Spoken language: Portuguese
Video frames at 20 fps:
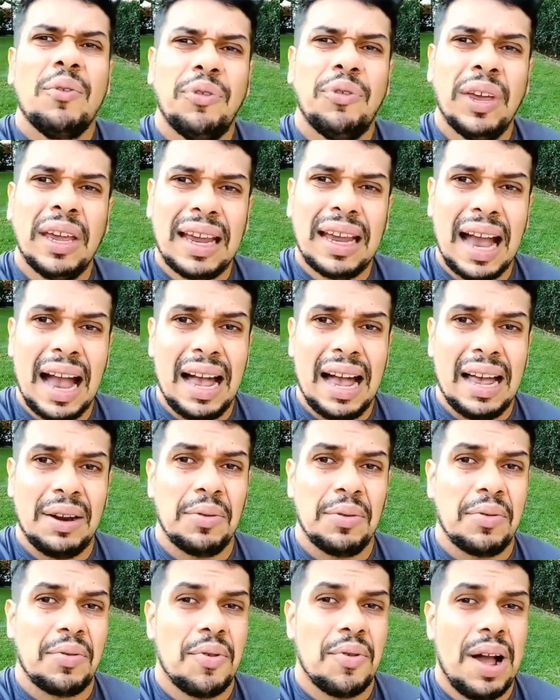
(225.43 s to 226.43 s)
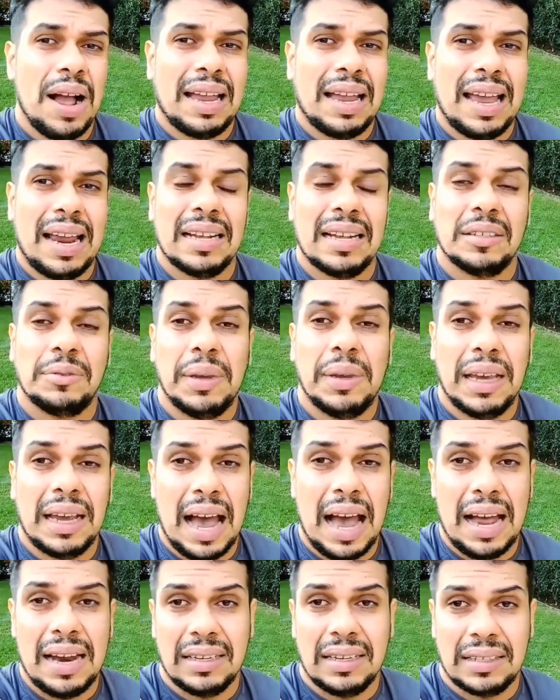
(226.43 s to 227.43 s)
Ficaram com aquelas
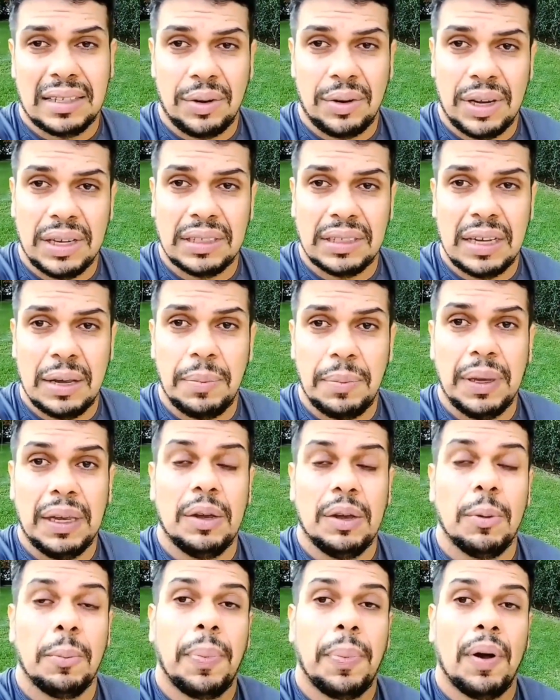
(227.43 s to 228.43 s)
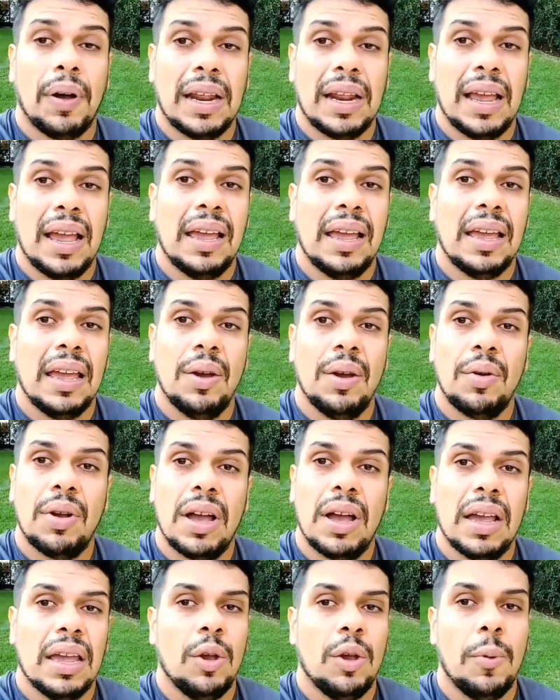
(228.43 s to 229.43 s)
migalhas que eu recebiam, porém eu
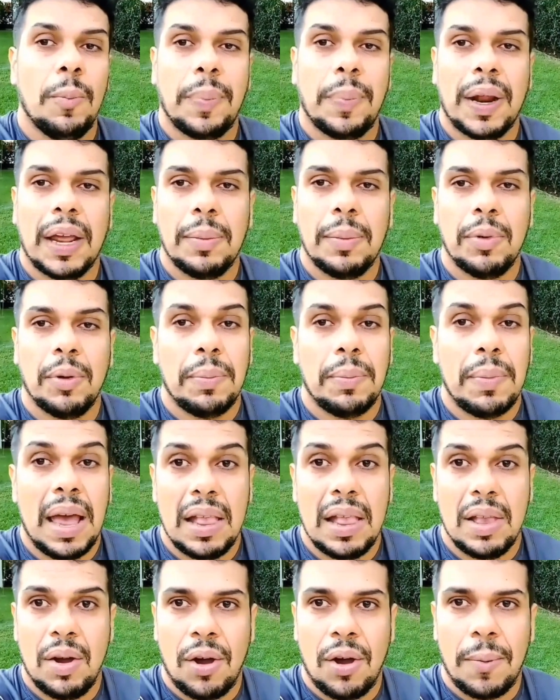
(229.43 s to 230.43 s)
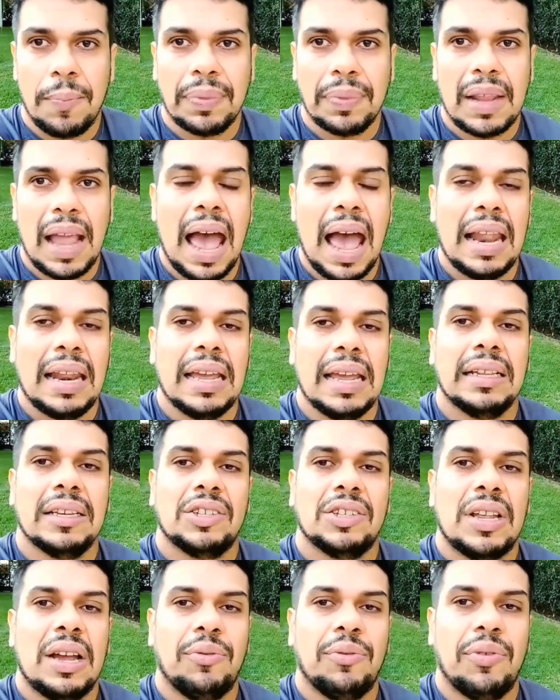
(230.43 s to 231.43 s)
ganhei um prêmio melhor além
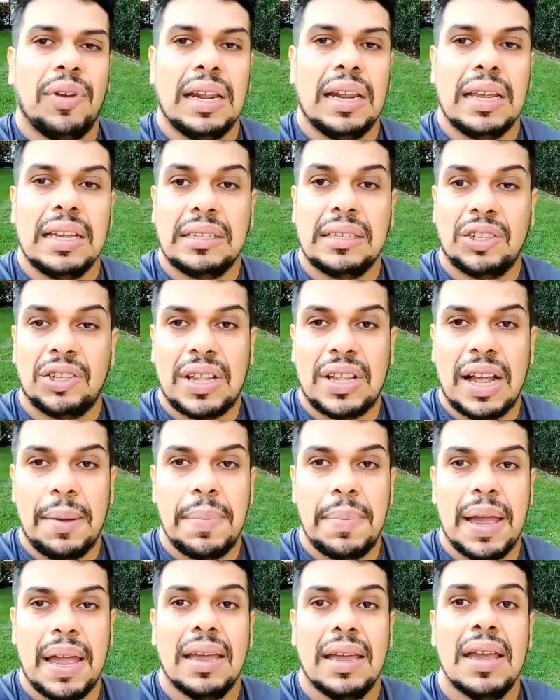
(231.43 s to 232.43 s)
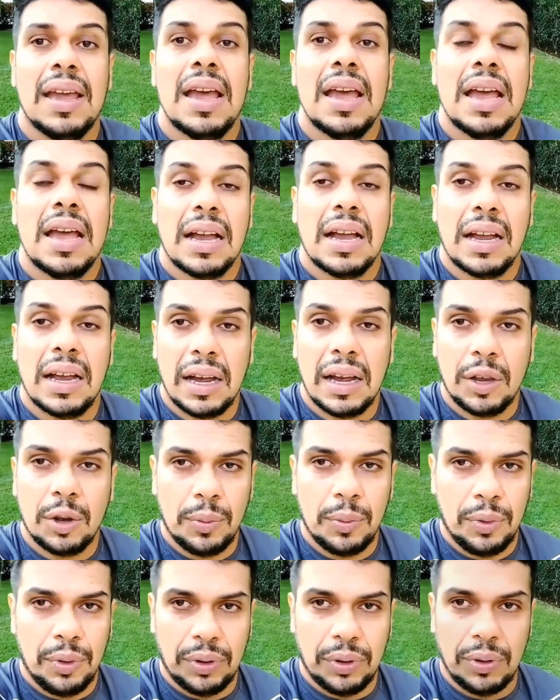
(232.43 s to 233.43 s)
de estar feliz, estar bem,
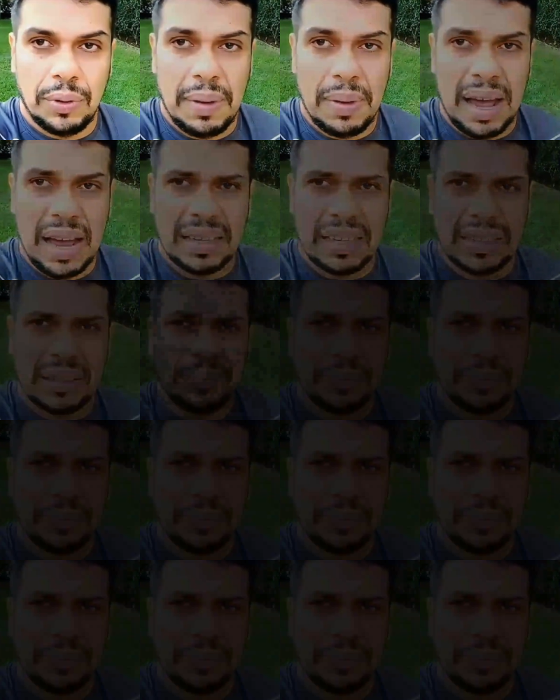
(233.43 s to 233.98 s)
ganho muito mais.